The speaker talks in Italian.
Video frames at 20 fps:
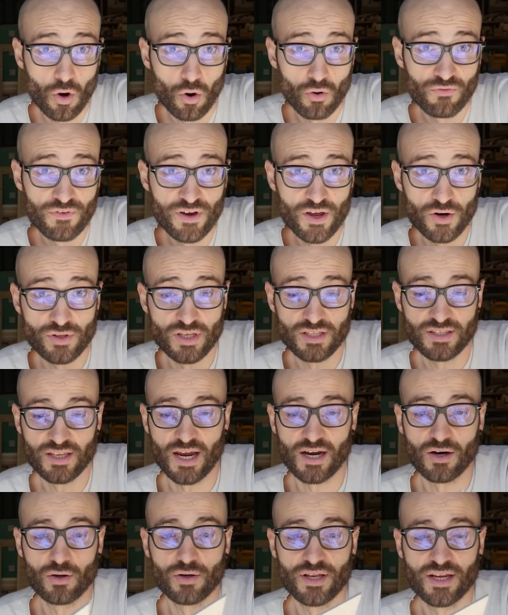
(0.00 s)
ovvero dei
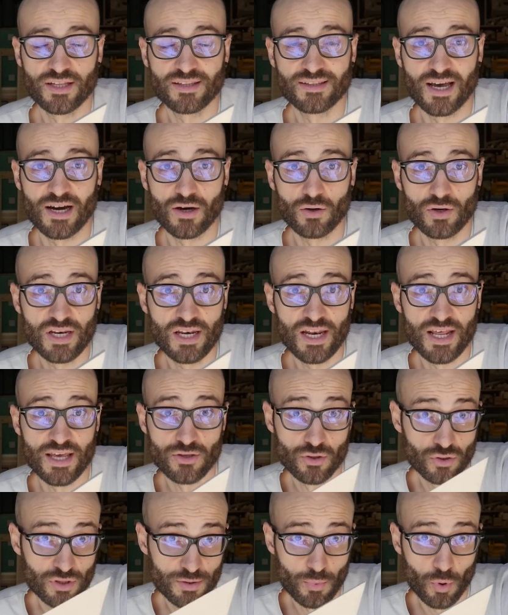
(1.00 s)
triangoli rettangoli in
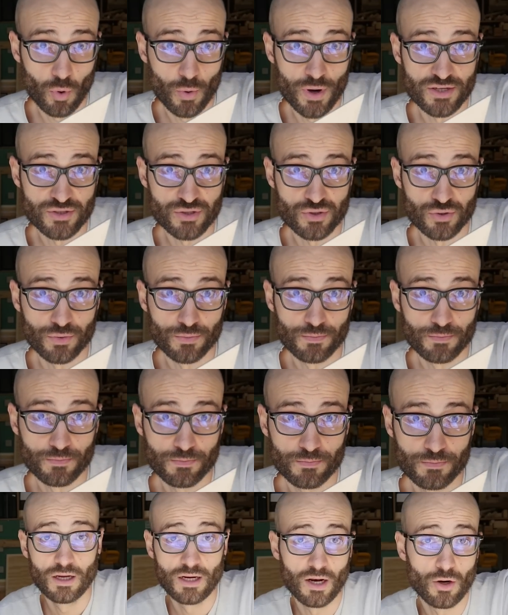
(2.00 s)
legno tipo questo.
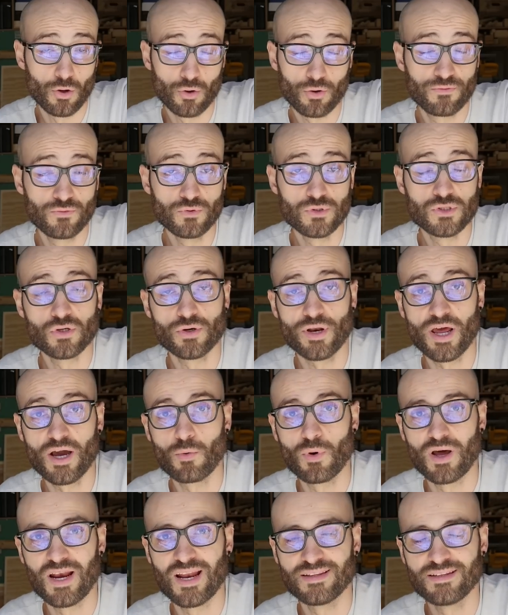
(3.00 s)
La loro funzione è
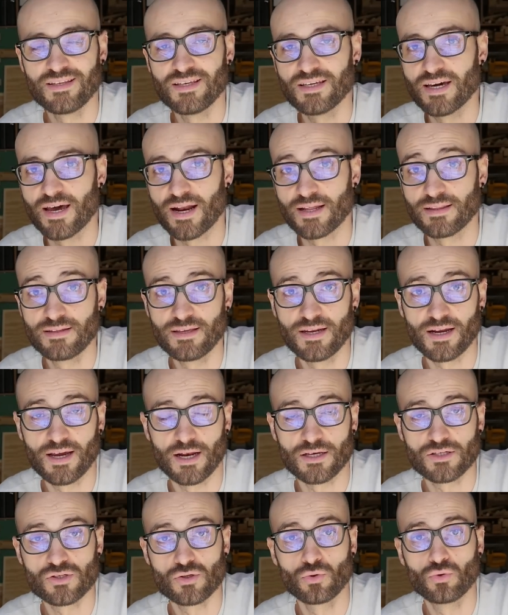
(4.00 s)
quella di garantire che
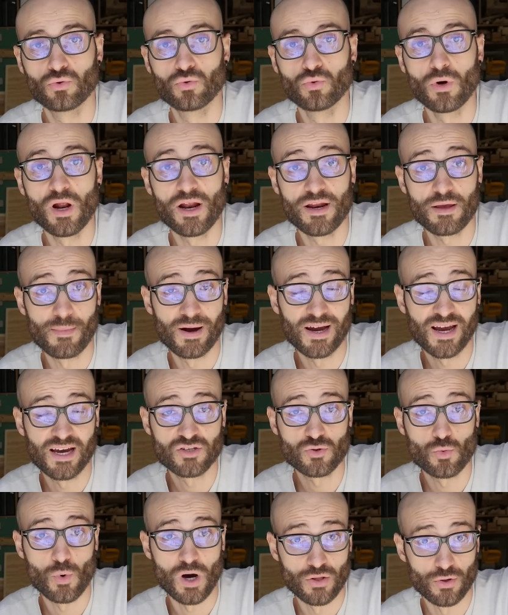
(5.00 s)
la struttura rimanga a
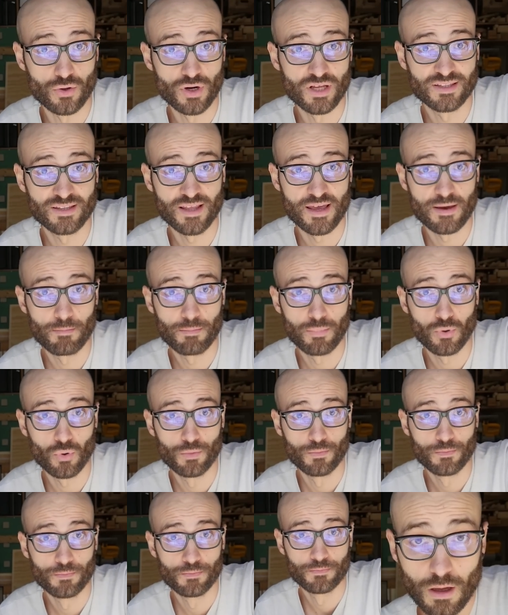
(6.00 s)
squadro nel tempo.
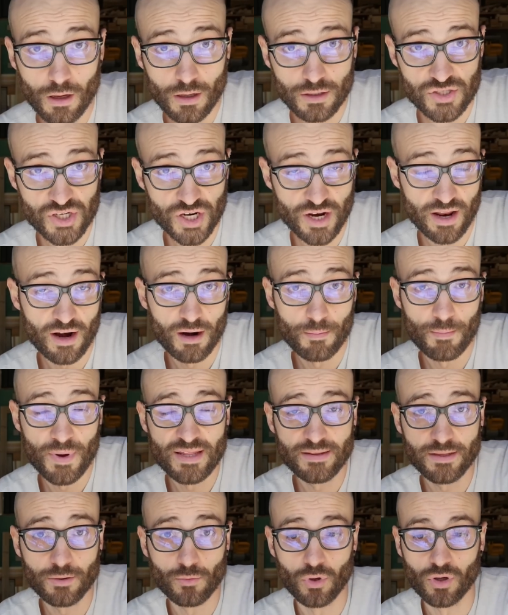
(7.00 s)

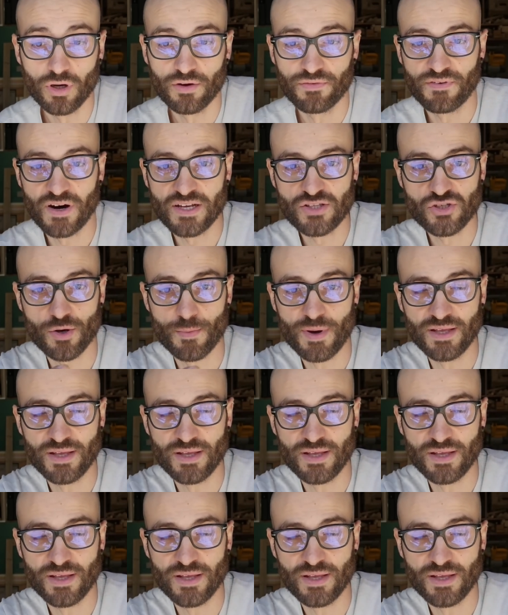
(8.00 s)
Generalmente quello che faccio è